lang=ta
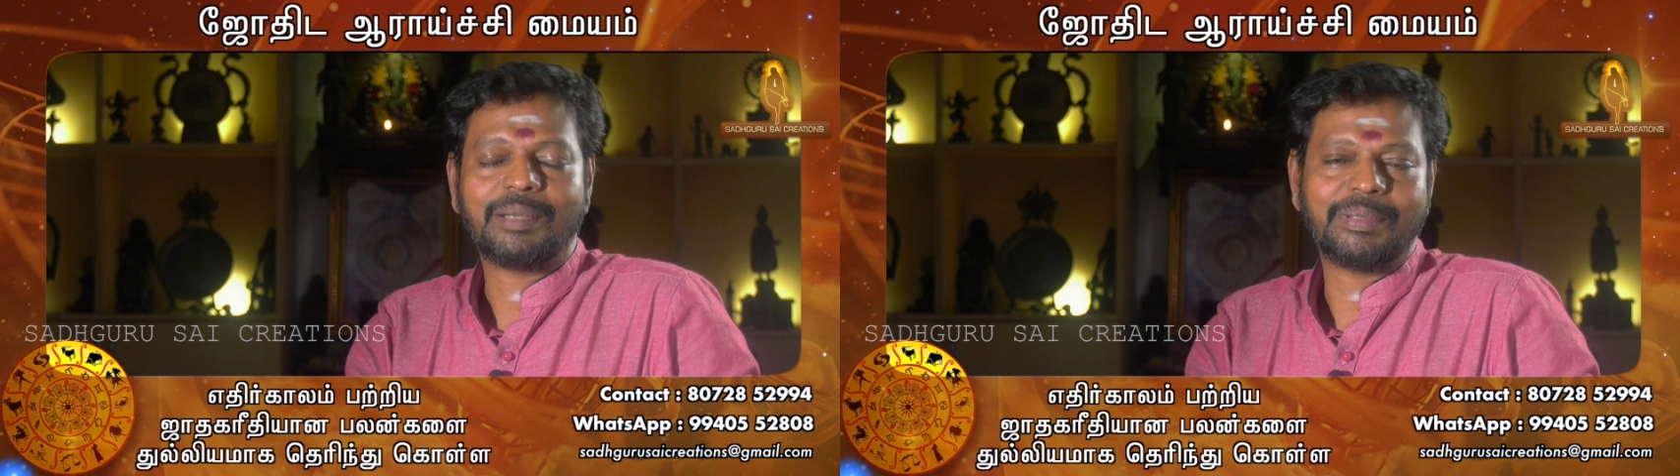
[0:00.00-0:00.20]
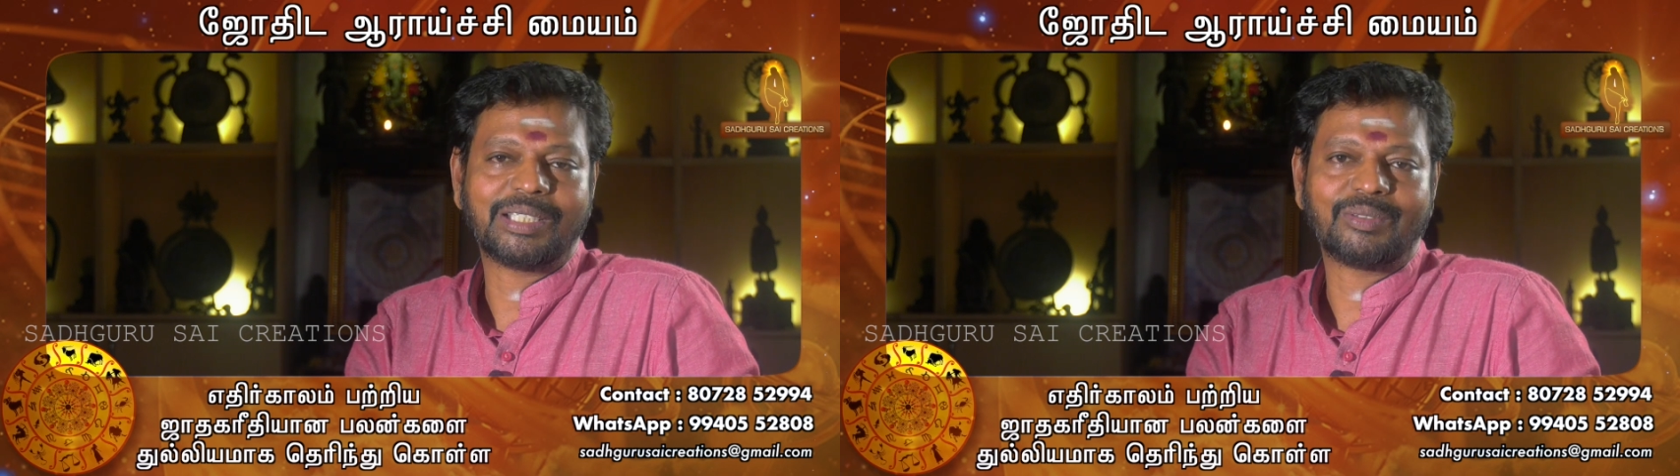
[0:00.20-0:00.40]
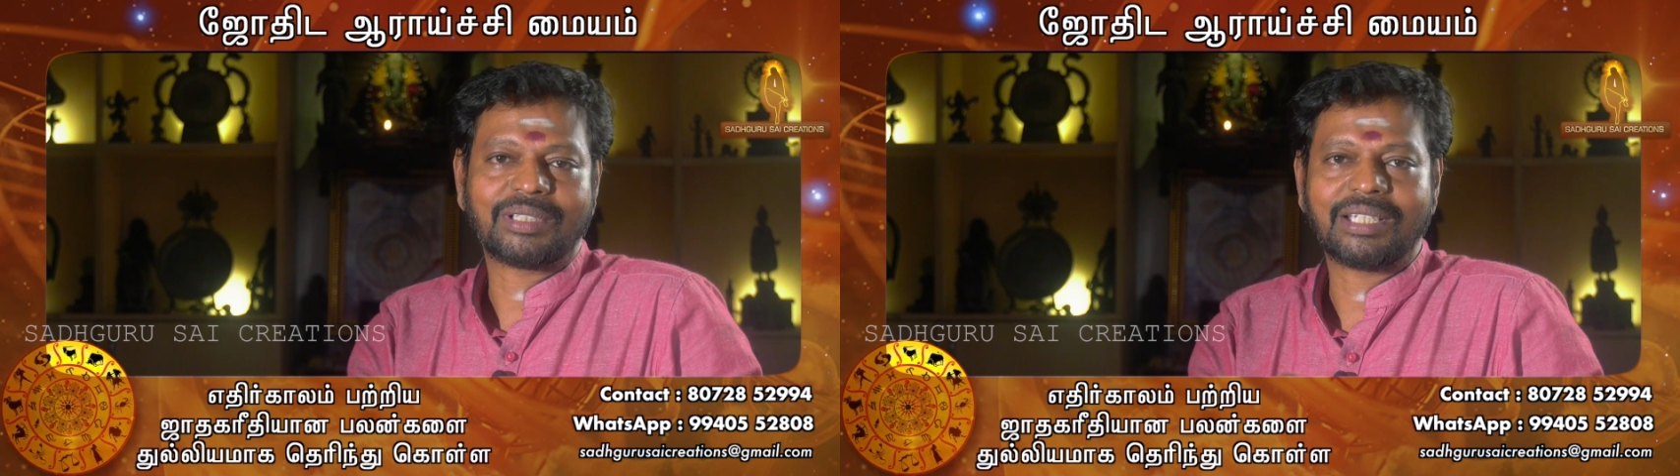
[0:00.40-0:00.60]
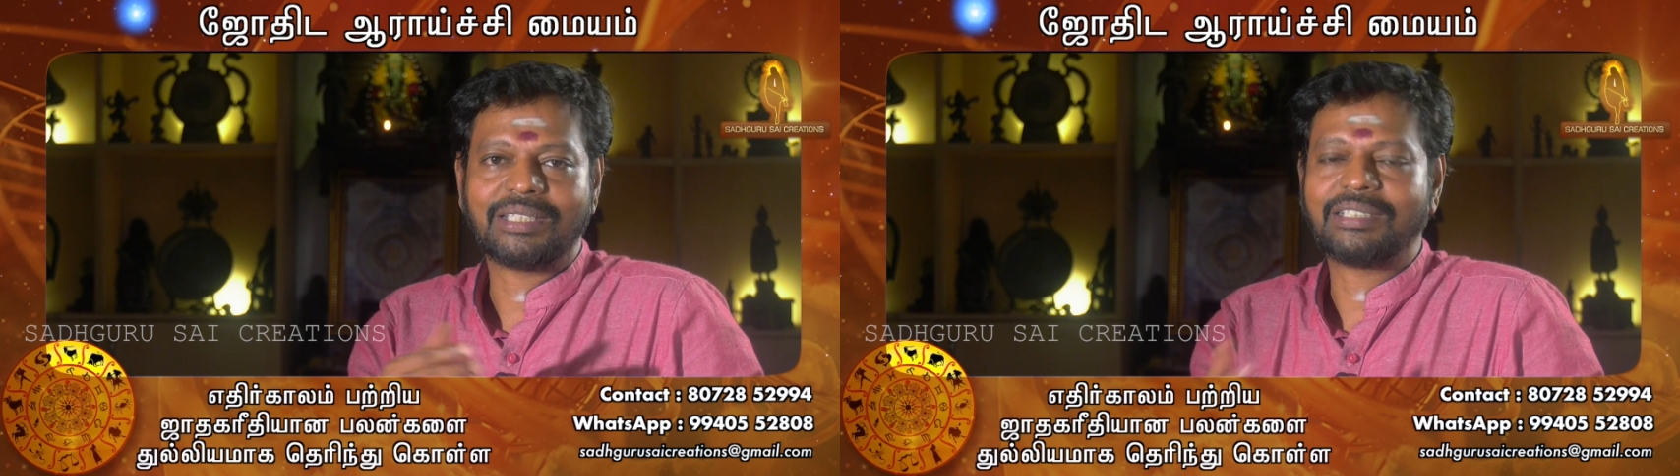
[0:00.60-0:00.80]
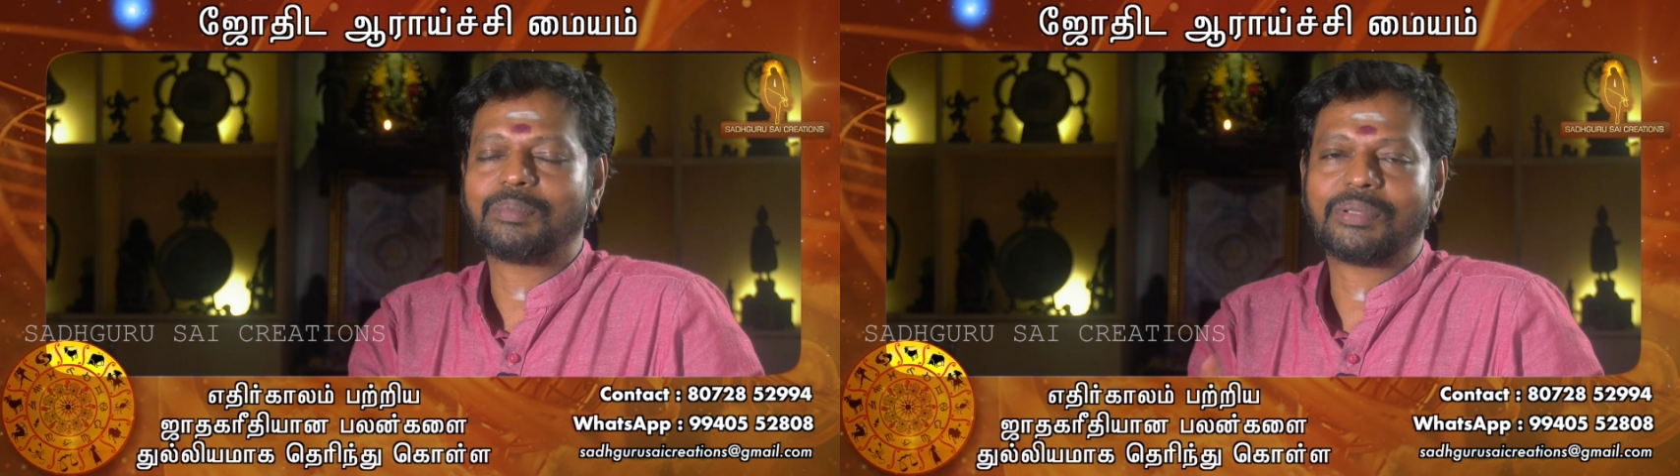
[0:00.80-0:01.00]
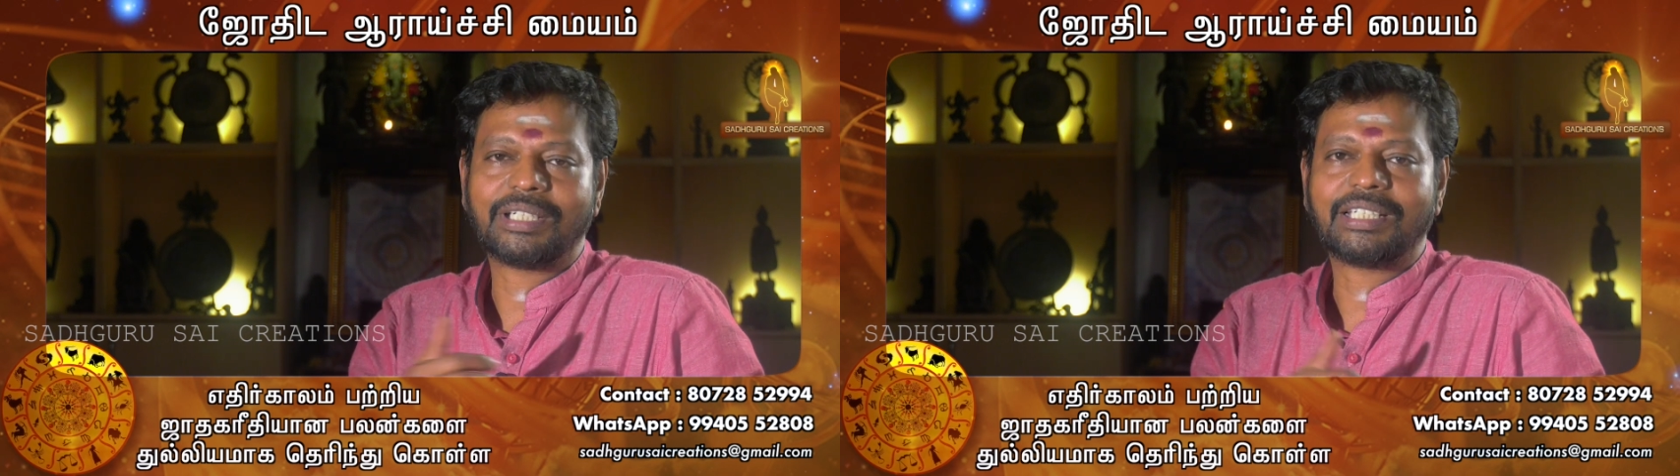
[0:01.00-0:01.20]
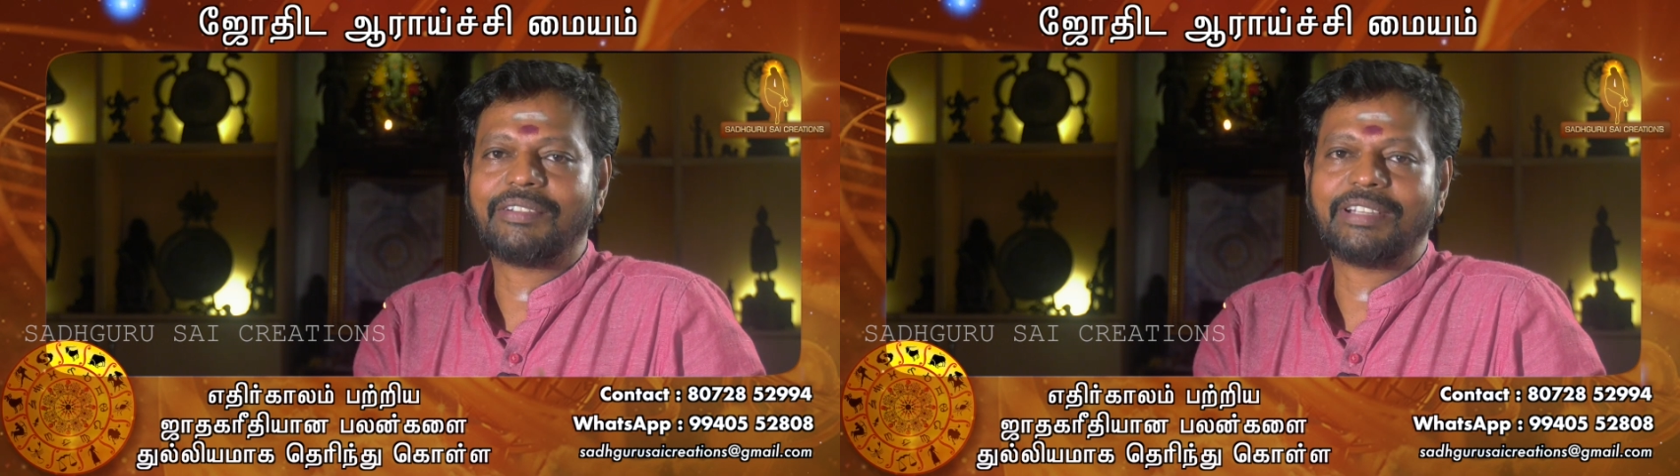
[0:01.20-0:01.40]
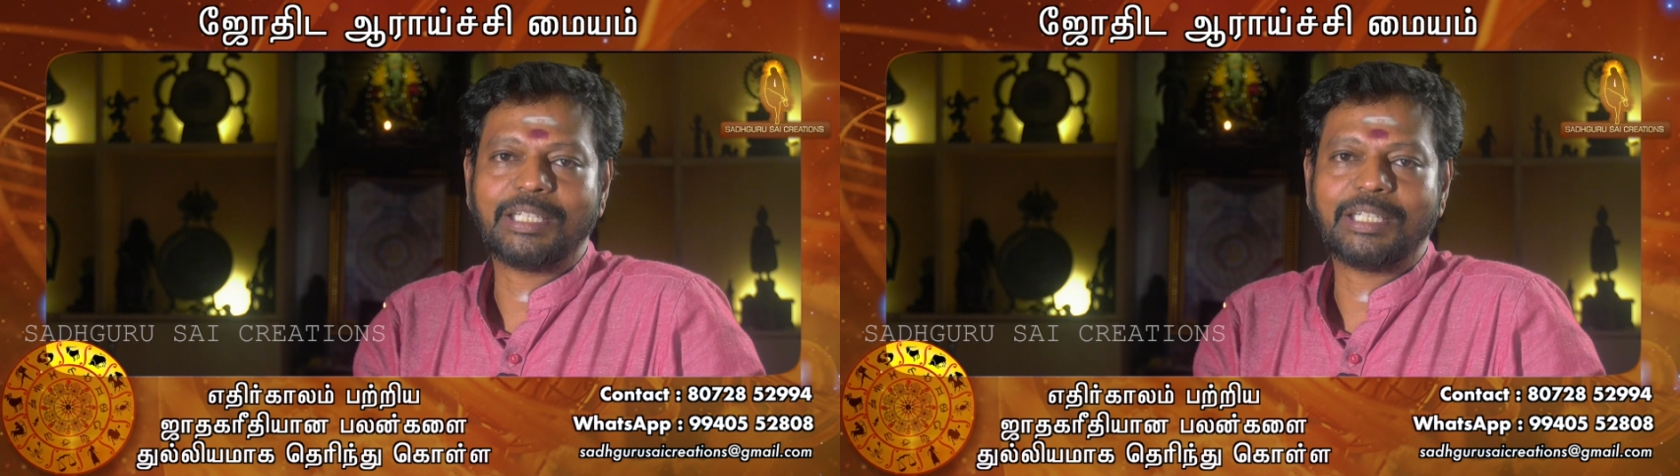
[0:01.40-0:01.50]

அப்படிங்கிறவங்களுக்காக தான் இந்த ப்ராடக்டாகவே